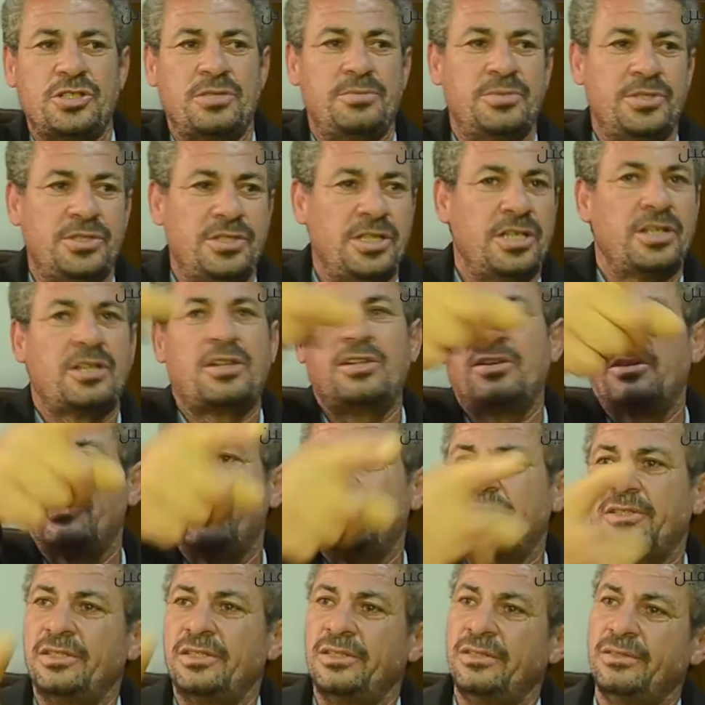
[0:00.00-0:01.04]
من ده يتلقى
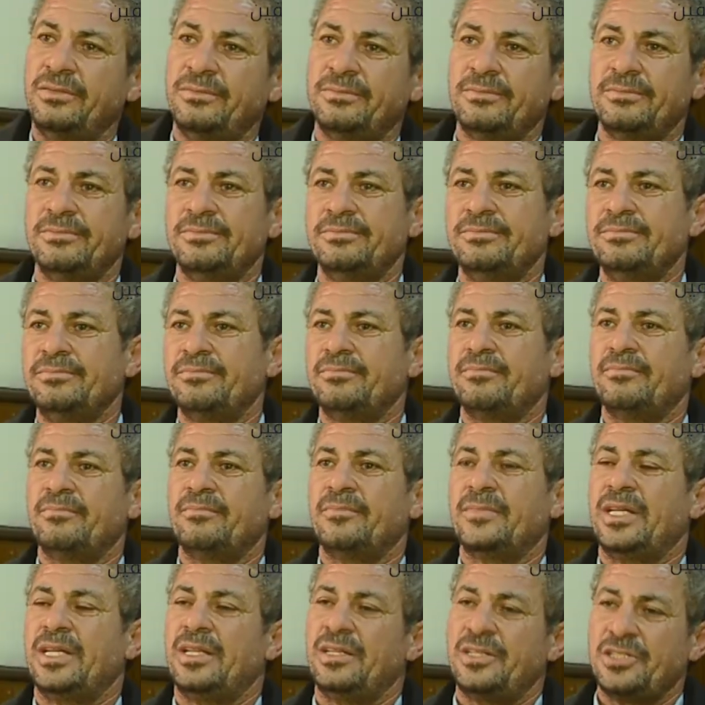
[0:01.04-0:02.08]
ده
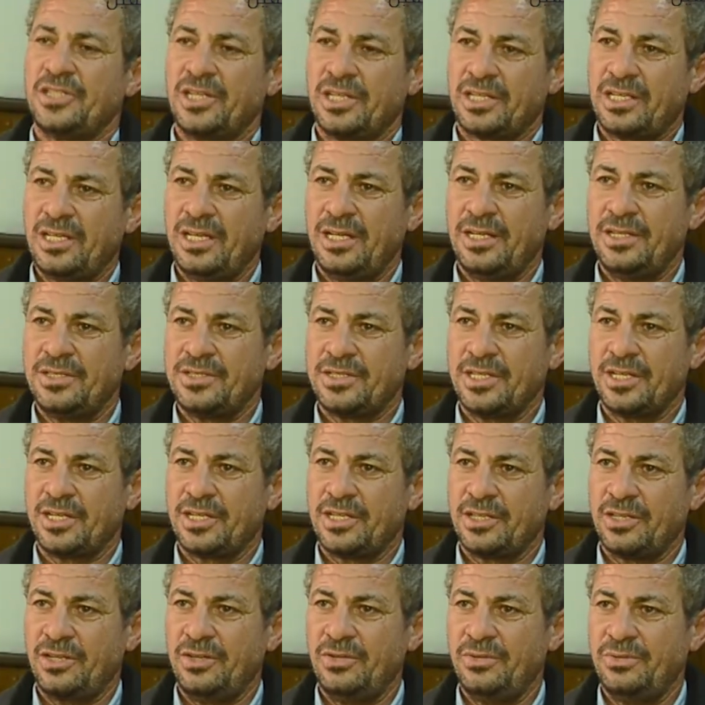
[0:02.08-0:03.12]
راجل كاهن زي
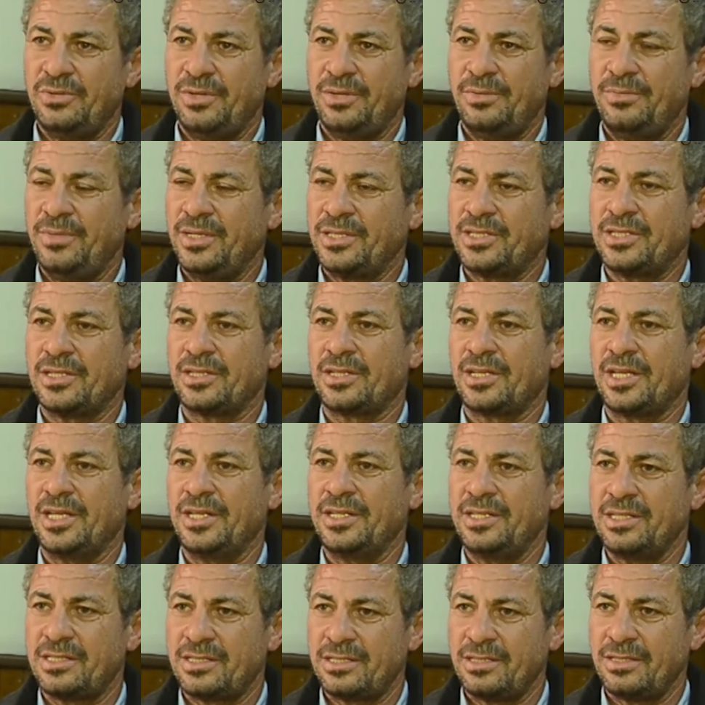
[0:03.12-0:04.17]
كده هو ماسك
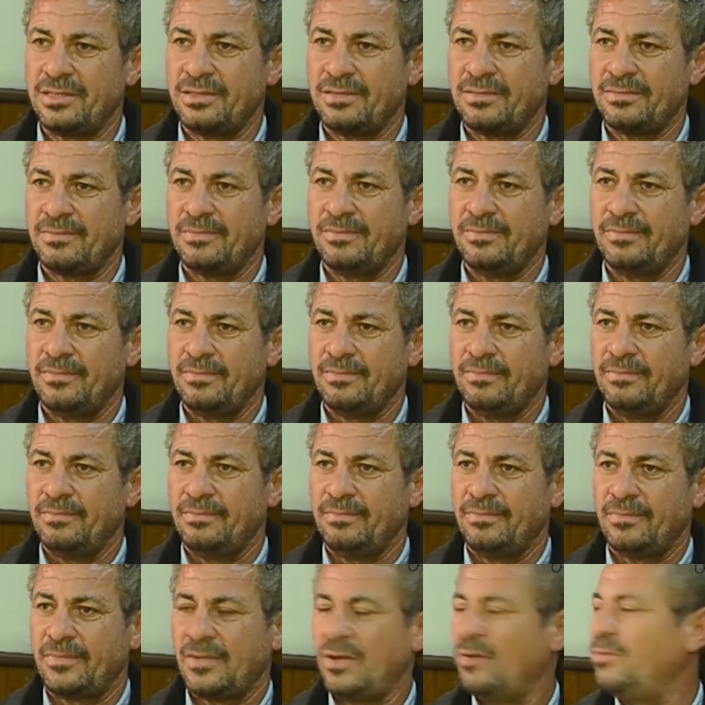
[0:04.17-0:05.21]
كنيسة
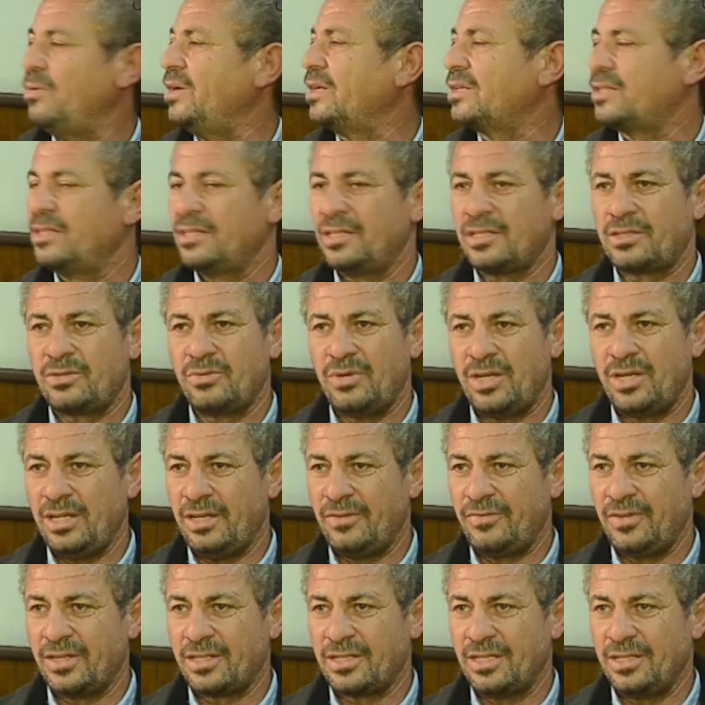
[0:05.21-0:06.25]
وبعد كده تولع
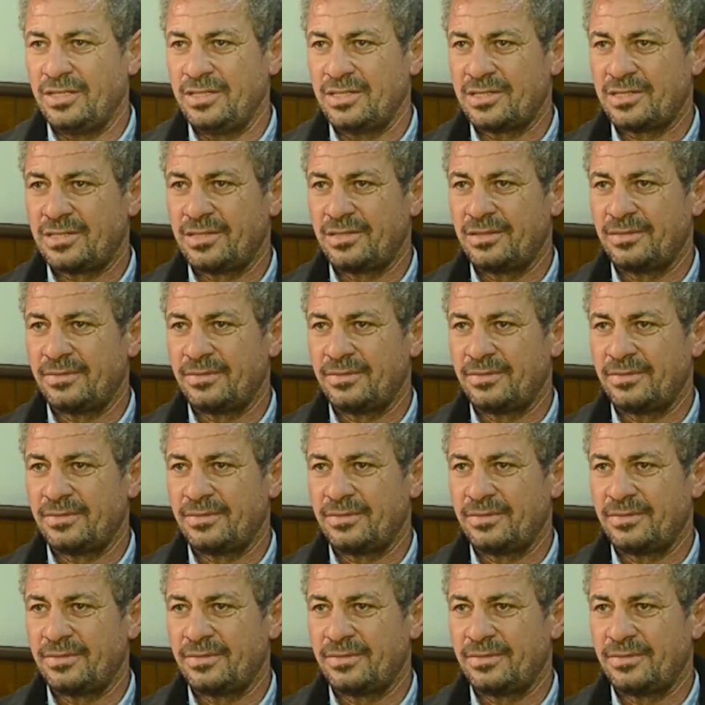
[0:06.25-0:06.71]
في الكنيسة